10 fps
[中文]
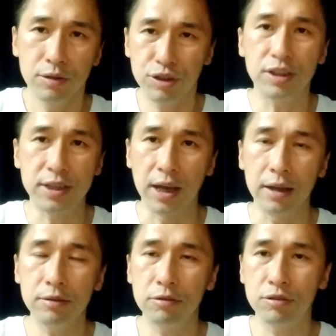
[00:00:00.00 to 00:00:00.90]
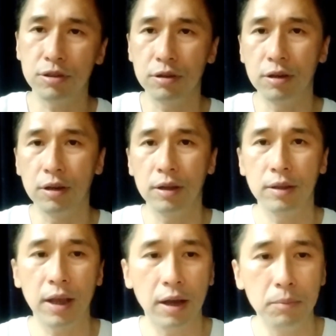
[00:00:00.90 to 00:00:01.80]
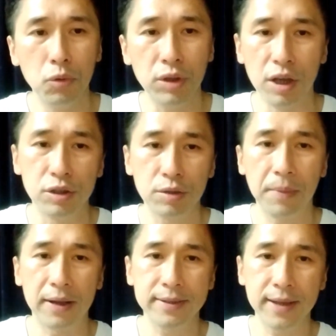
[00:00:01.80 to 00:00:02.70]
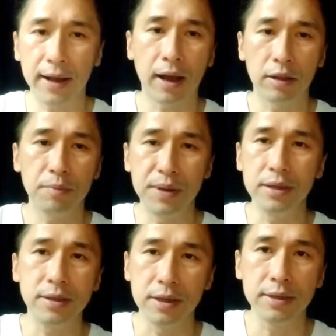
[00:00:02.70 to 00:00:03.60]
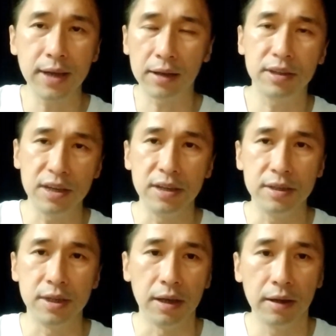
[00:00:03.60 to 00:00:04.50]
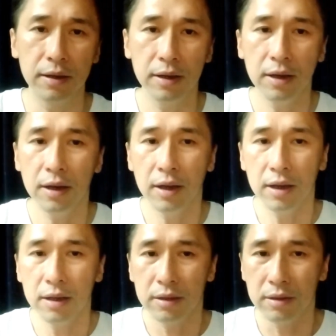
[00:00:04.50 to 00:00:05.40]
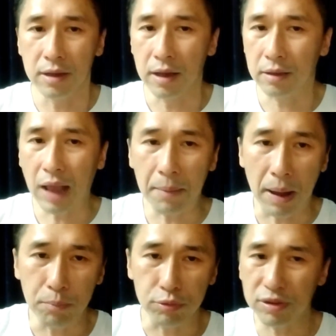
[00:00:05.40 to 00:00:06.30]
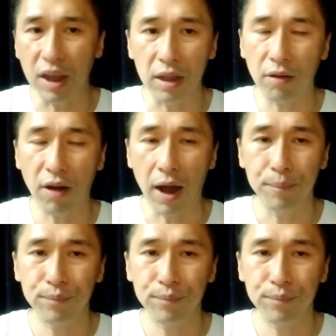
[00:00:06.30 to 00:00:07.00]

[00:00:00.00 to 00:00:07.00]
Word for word: 之前就是那个 Moody's 把香港的评级降低一级，你大盘不跌的话。